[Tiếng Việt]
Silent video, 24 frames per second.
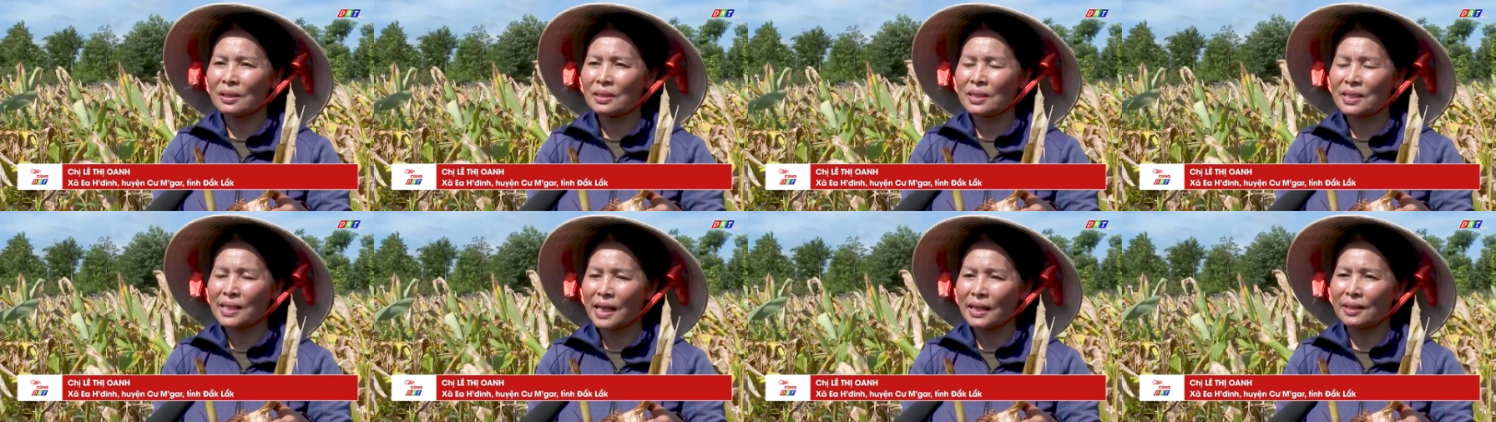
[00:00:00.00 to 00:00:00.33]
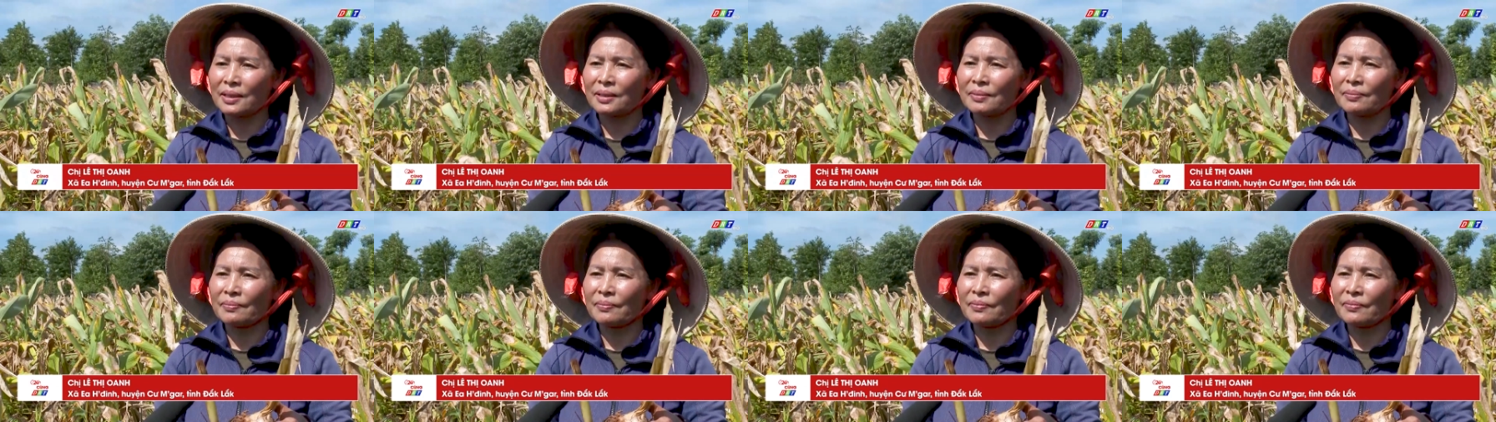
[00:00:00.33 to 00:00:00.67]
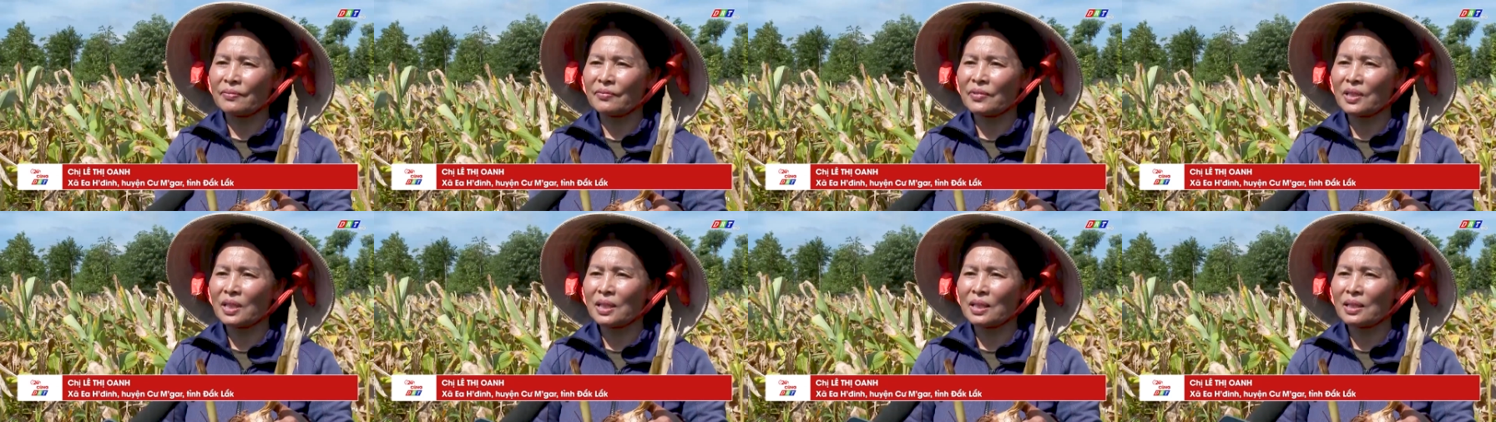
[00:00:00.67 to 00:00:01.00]
sạch
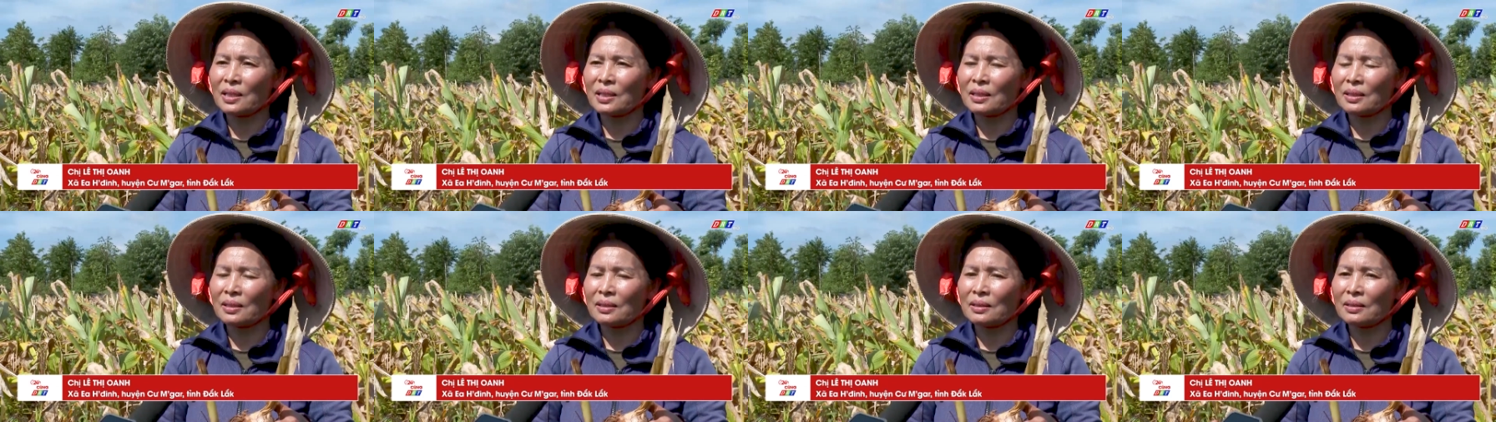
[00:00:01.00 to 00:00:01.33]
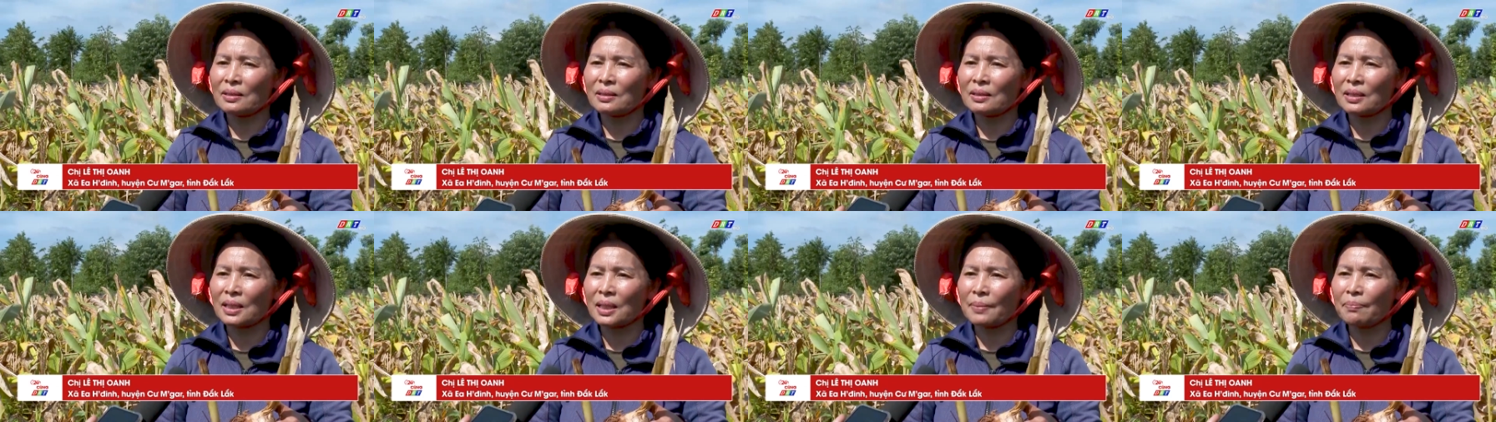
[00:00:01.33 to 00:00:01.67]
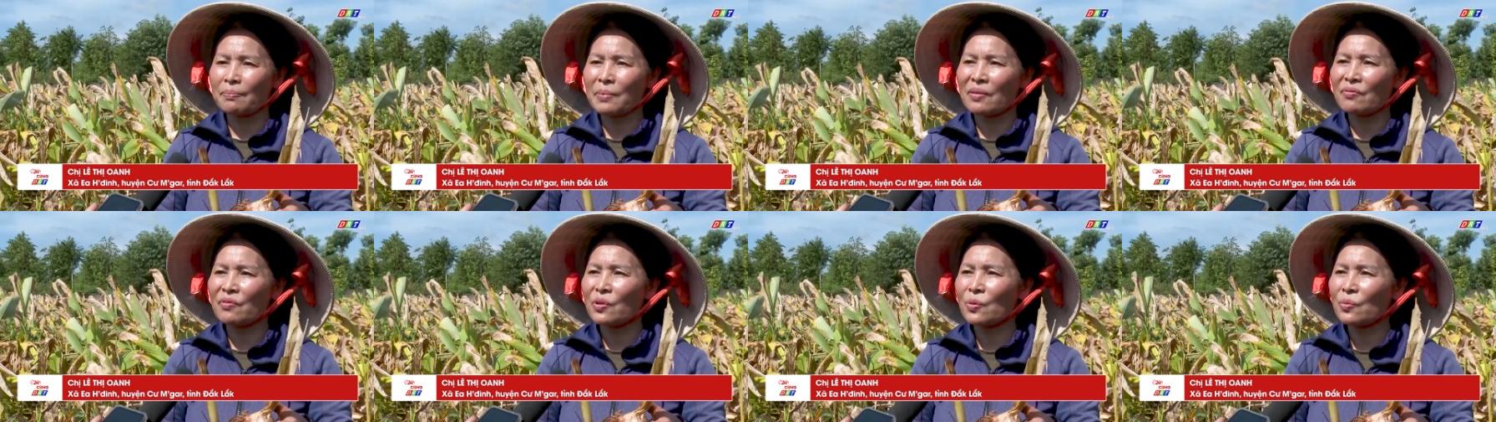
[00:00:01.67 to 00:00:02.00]
và được
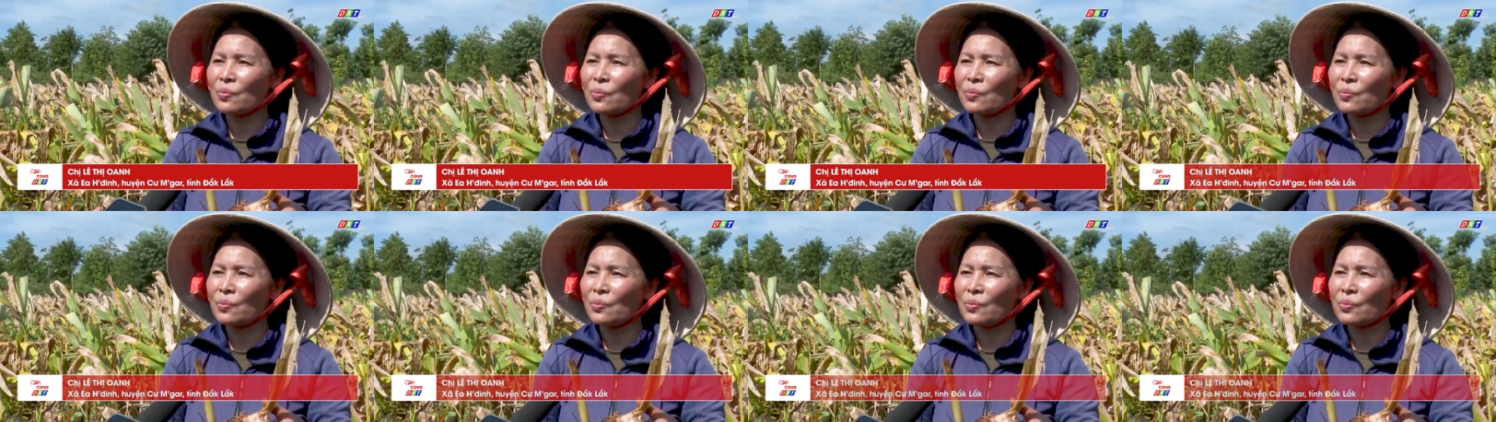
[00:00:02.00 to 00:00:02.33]
cấp mã vùng